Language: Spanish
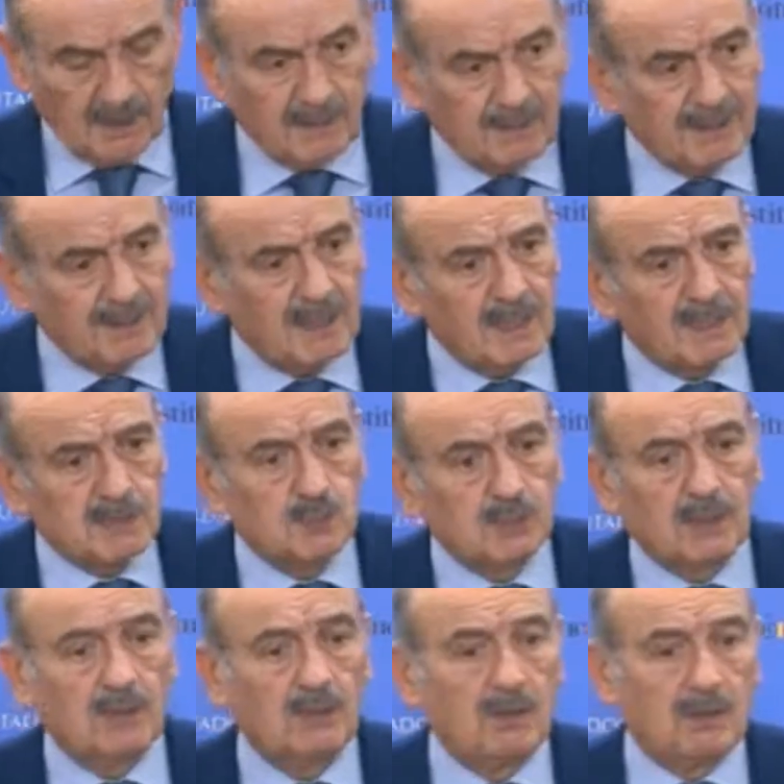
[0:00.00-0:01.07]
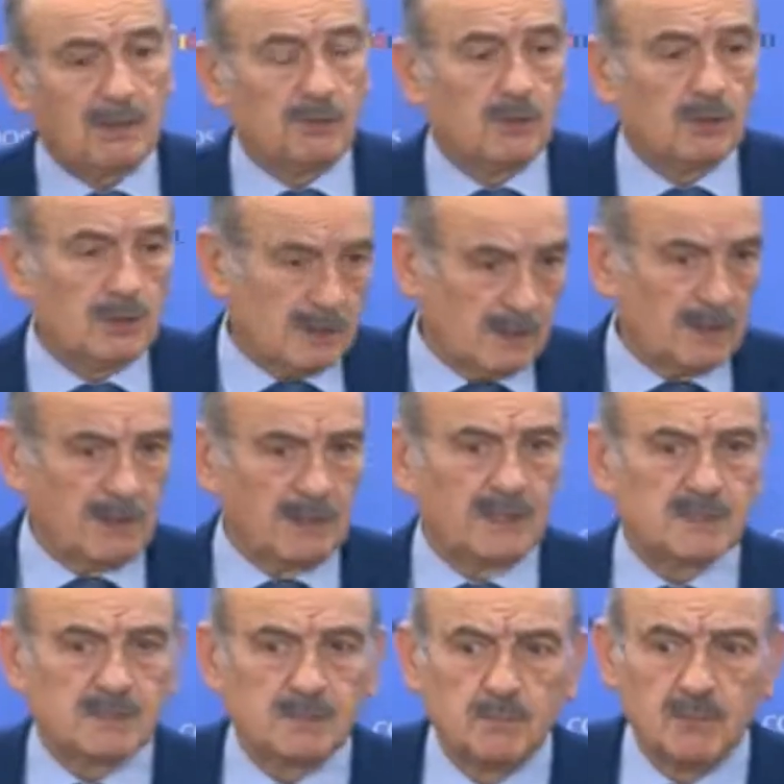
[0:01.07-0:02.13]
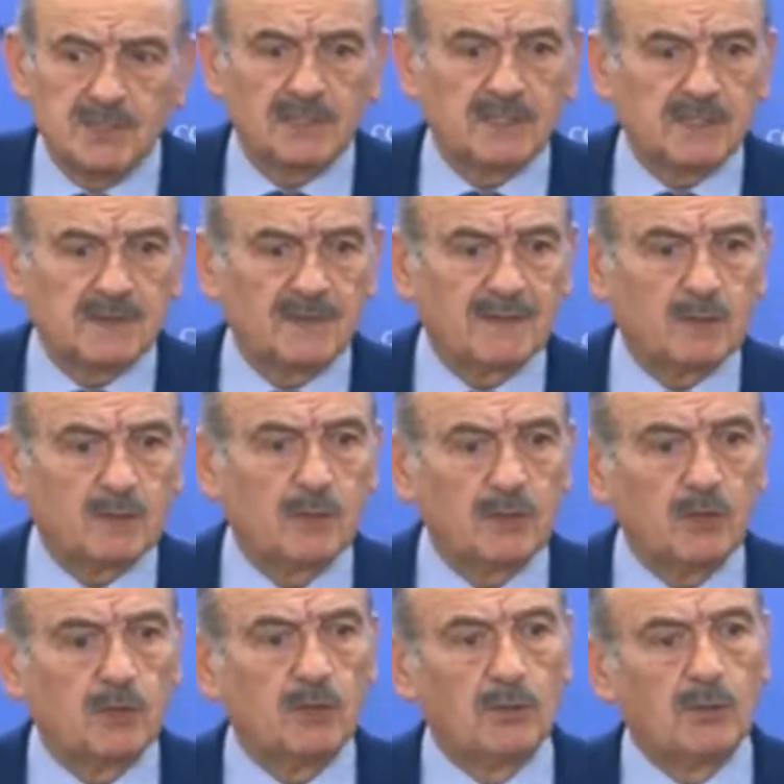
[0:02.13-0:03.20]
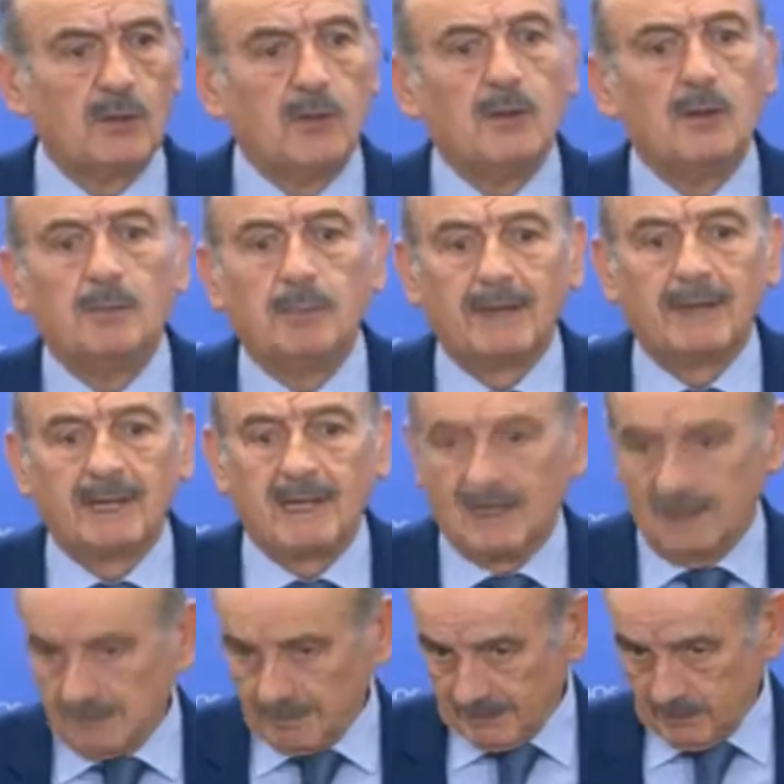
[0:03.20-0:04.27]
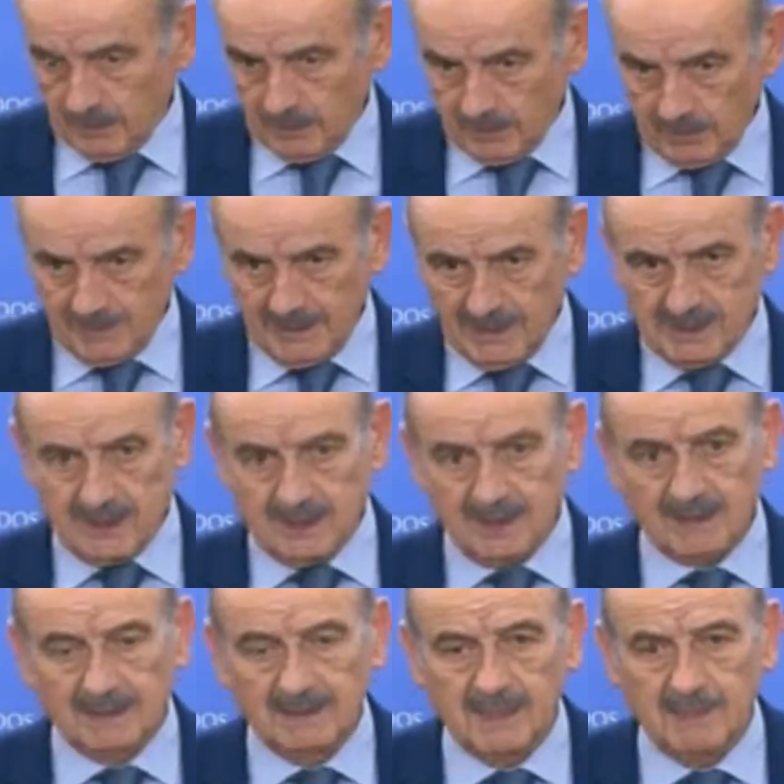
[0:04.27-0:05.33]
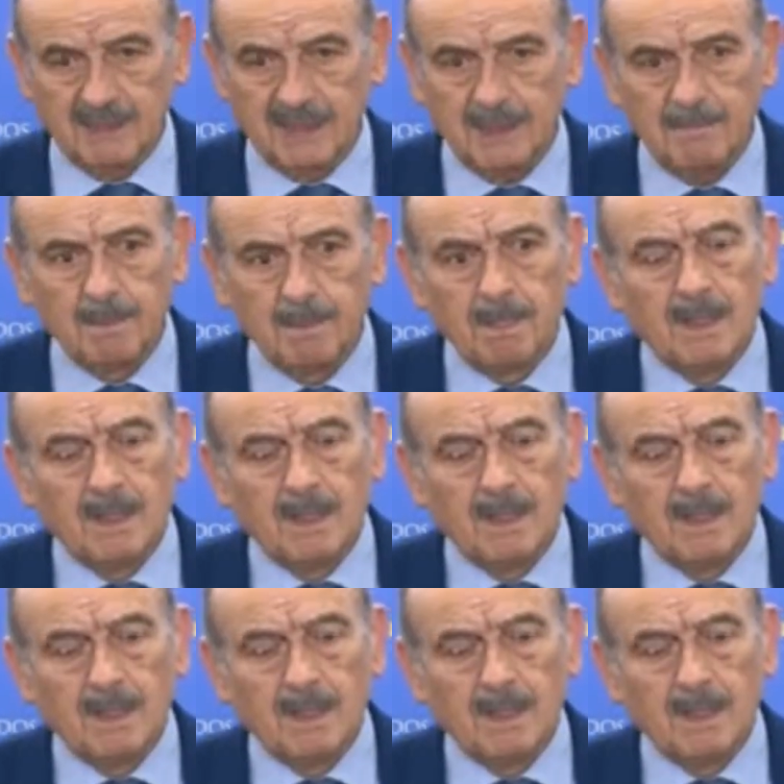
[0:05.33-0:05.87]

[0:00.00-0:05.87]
Bien, el resultado de la reunión es muy satisfactorio para el Partido Regionalista de Cantabria.